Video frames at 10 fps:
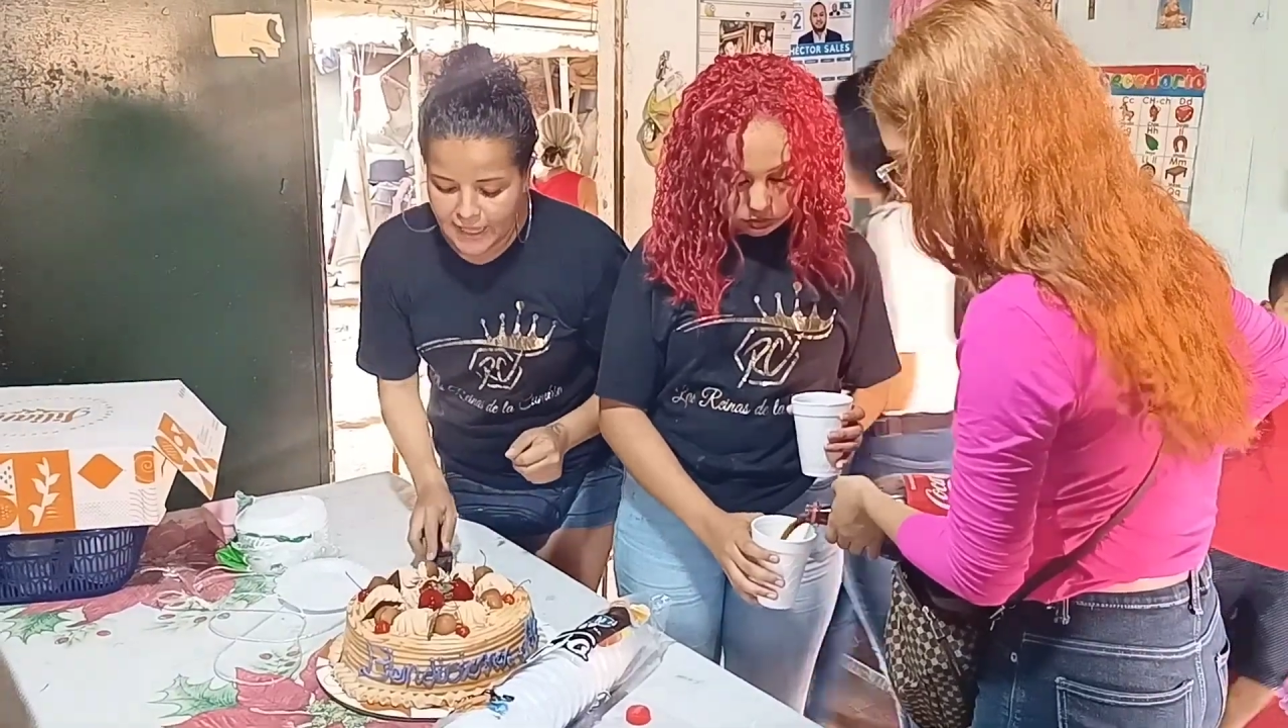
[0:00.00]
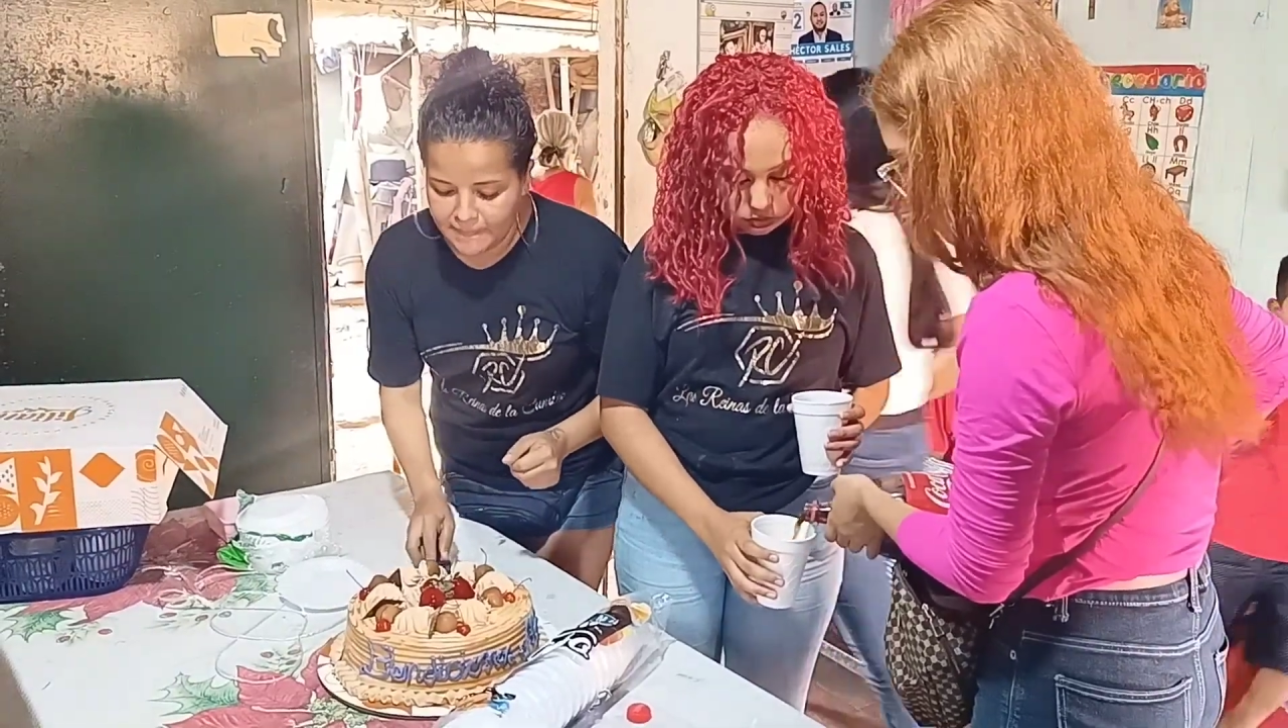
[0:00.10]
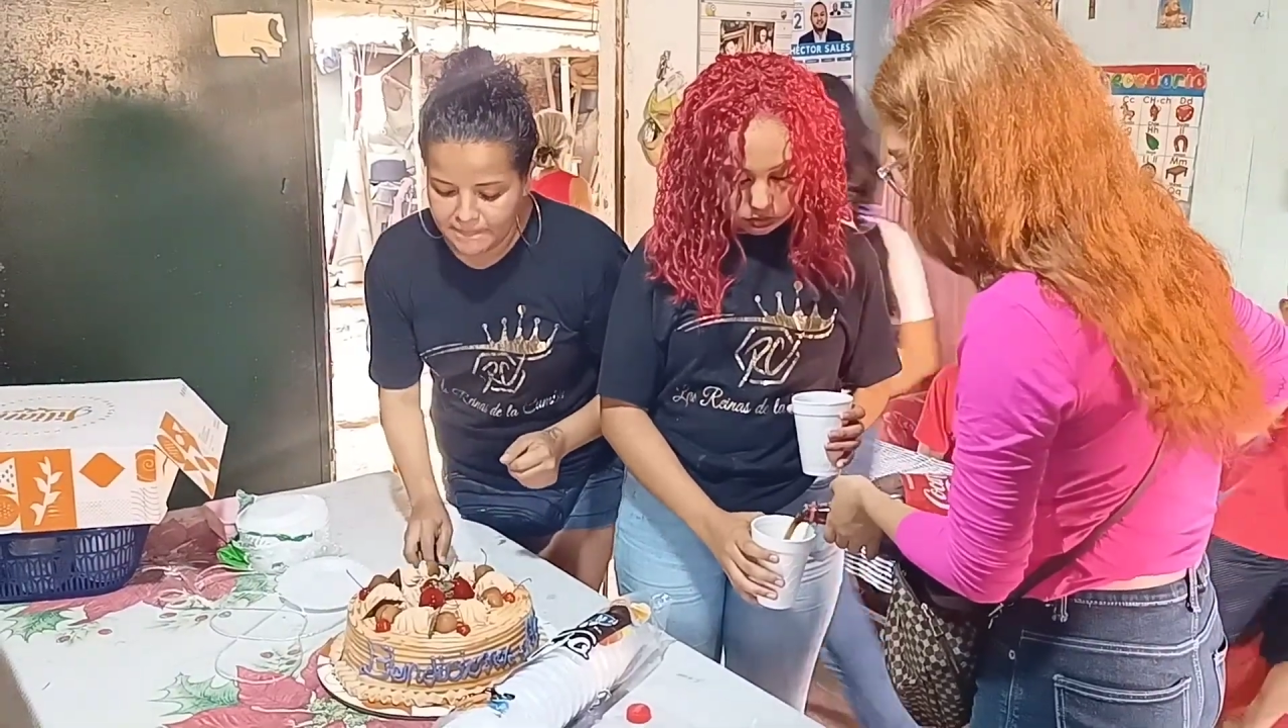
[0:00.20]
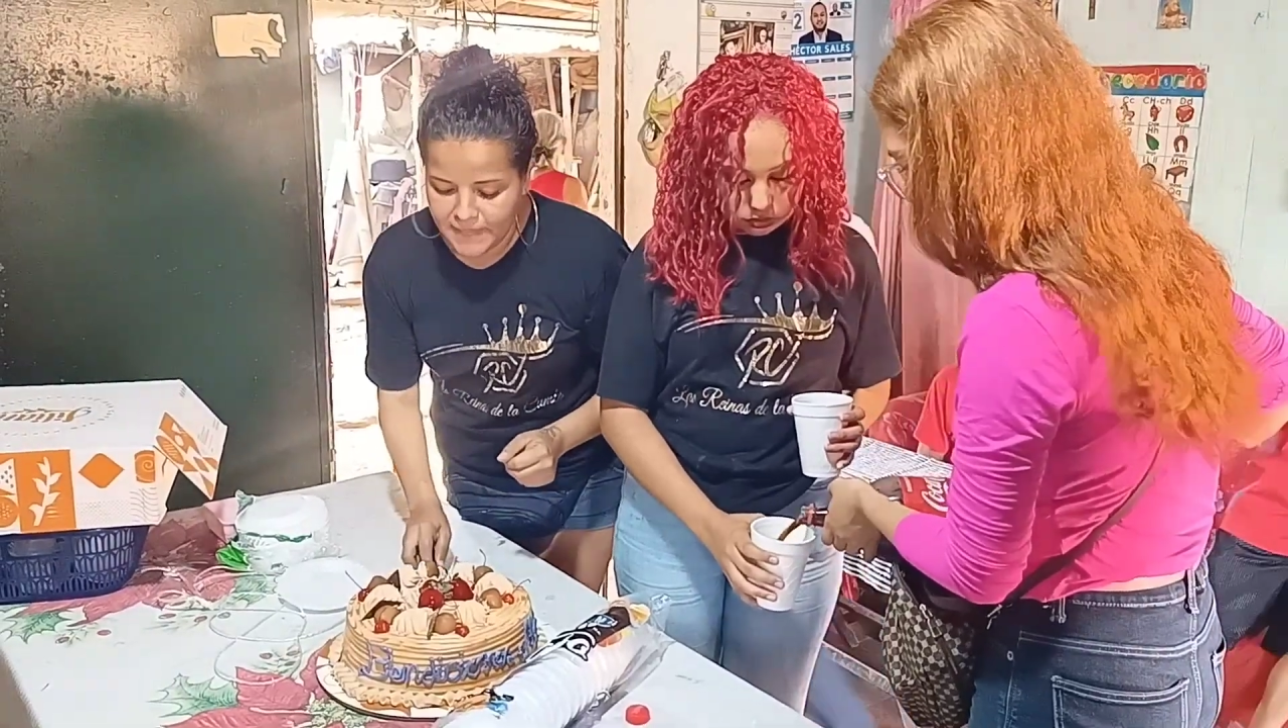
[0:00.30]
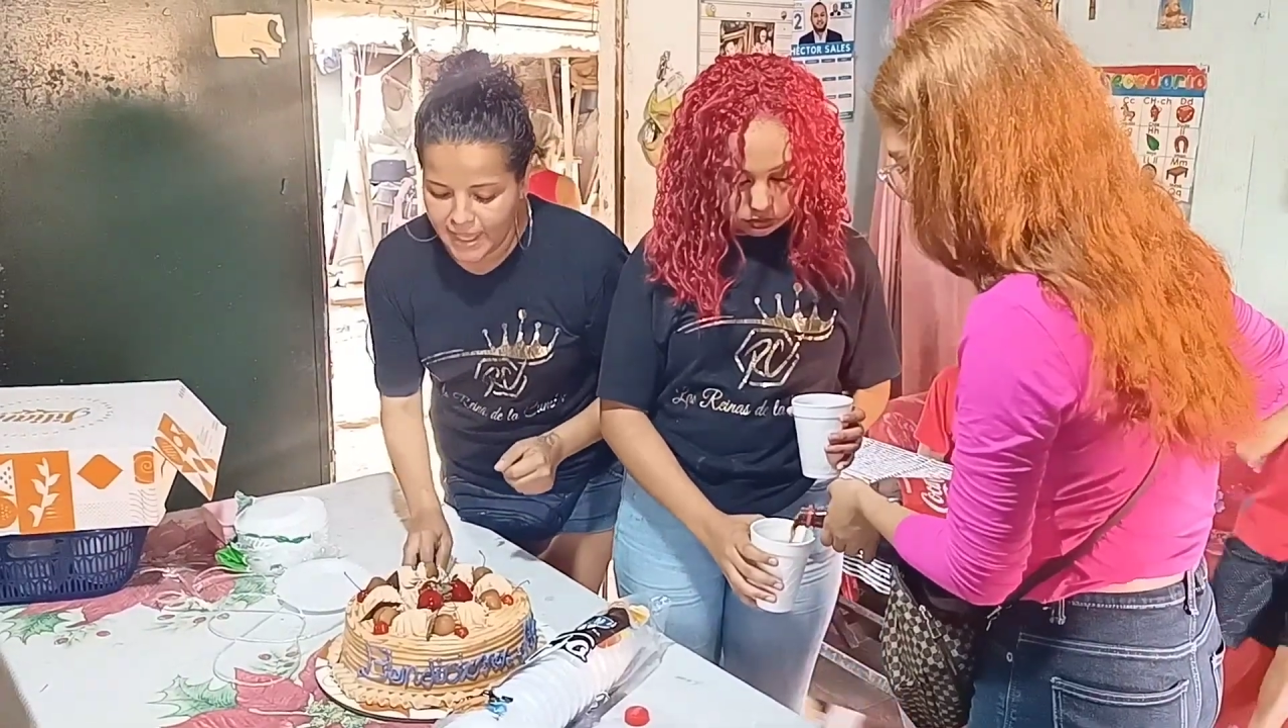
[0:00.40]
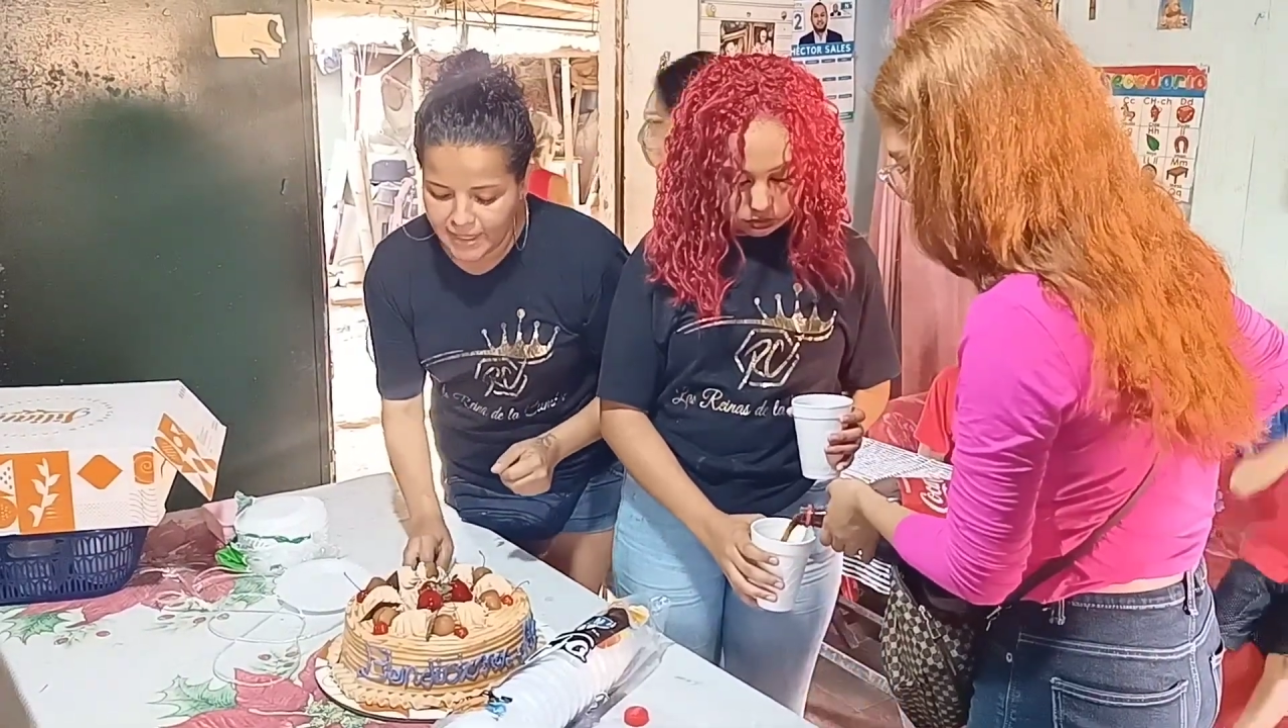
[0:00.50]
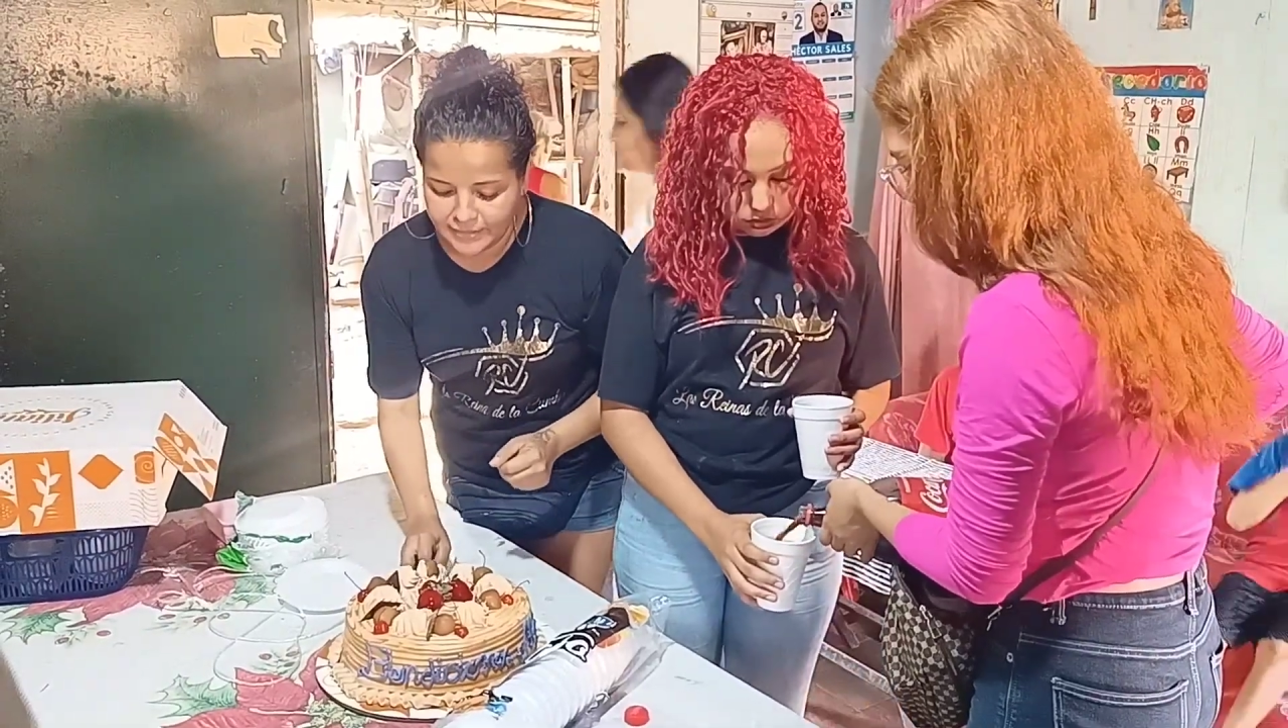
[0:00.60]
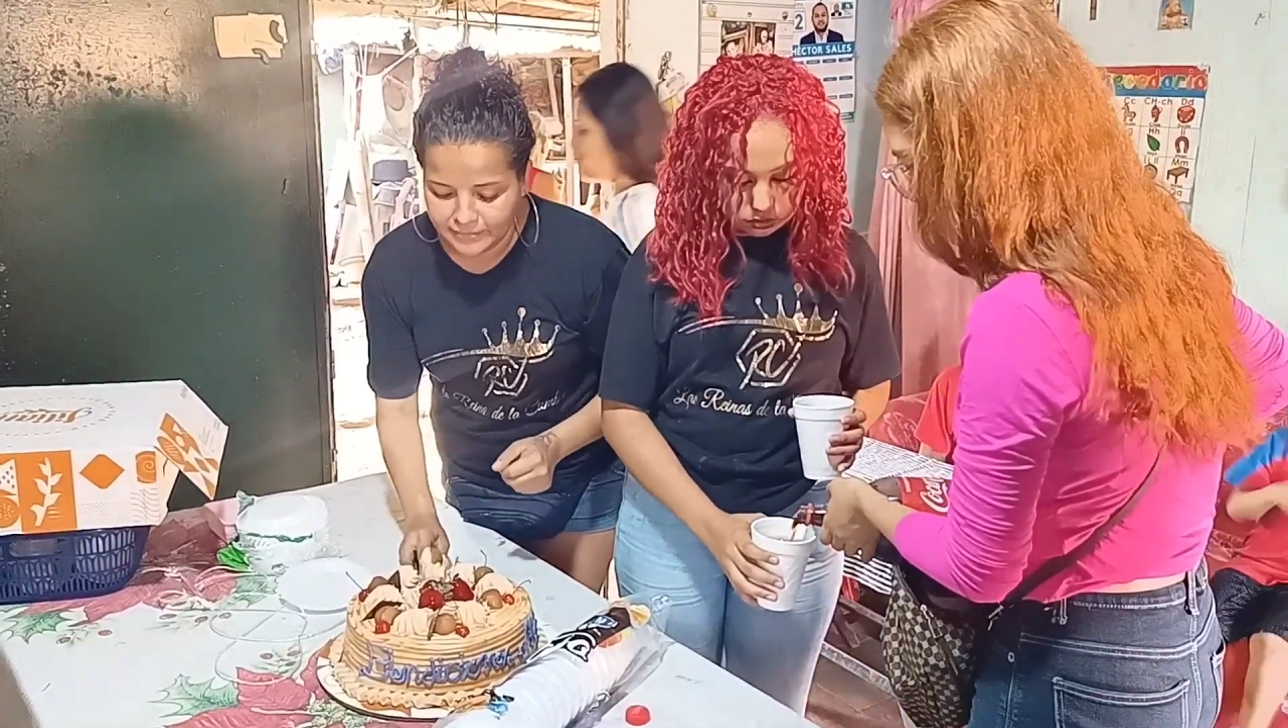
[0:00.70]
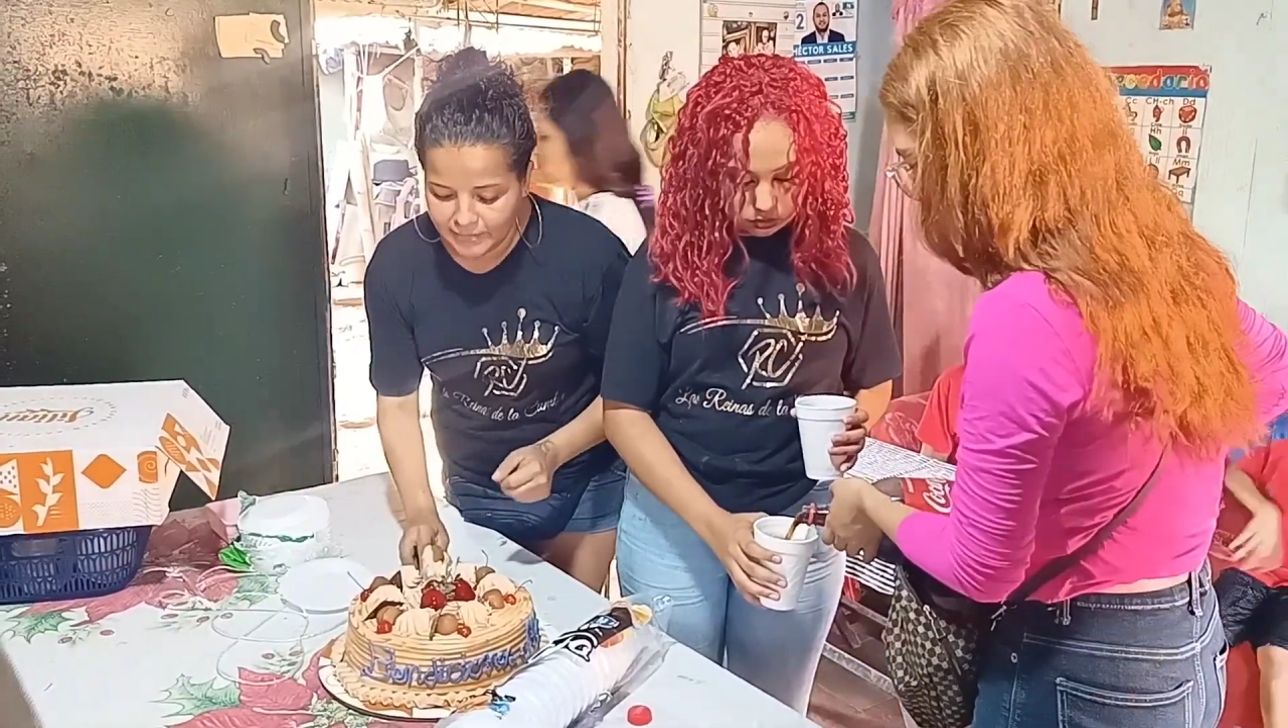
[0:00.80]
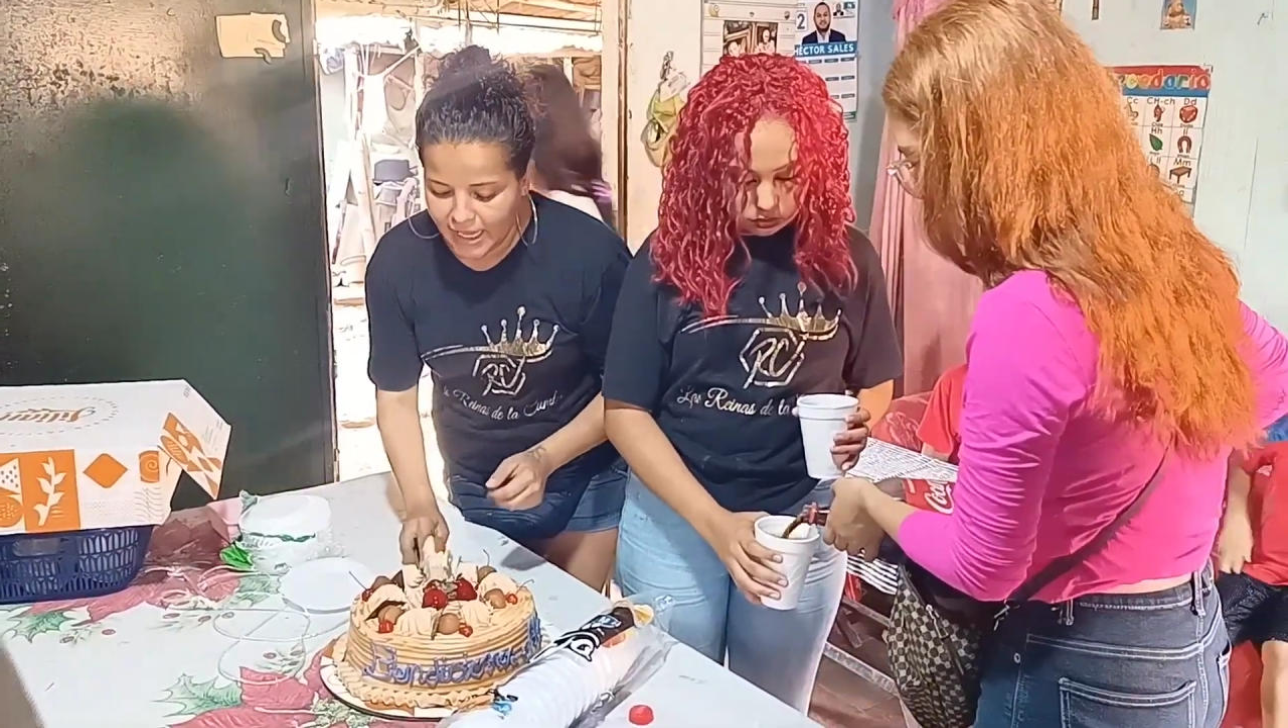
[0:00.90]
que
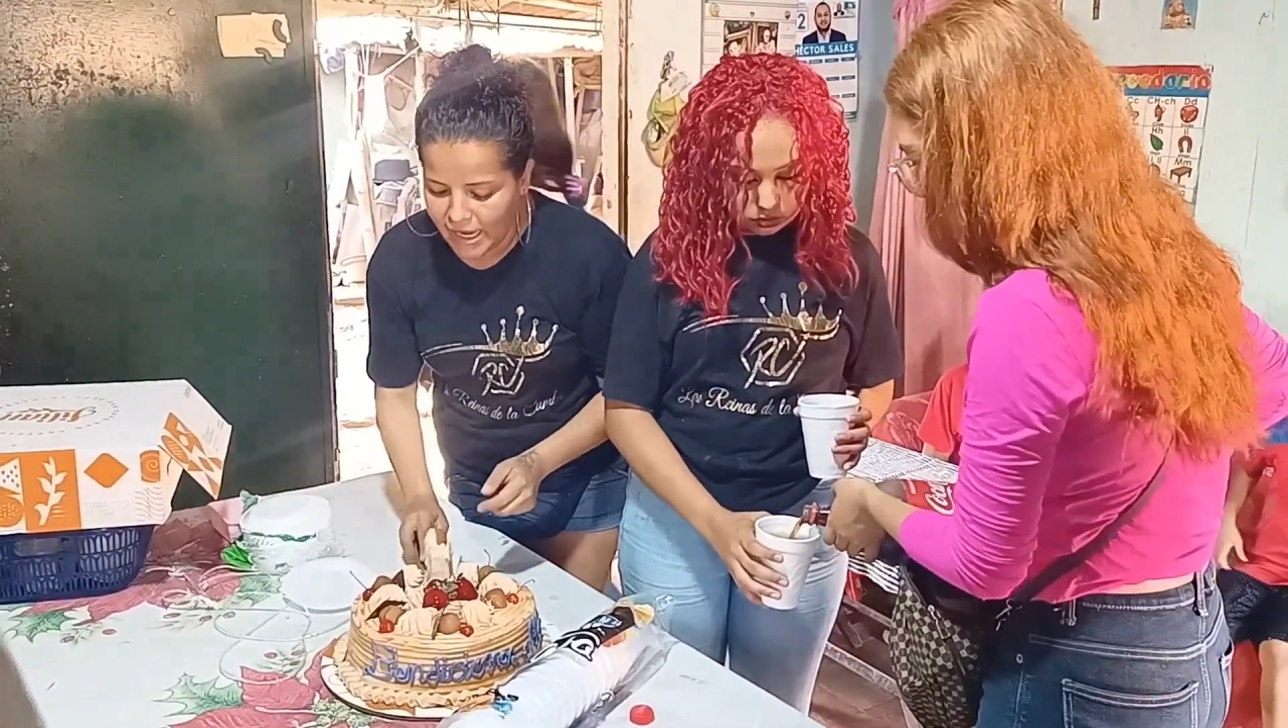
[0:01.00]
lo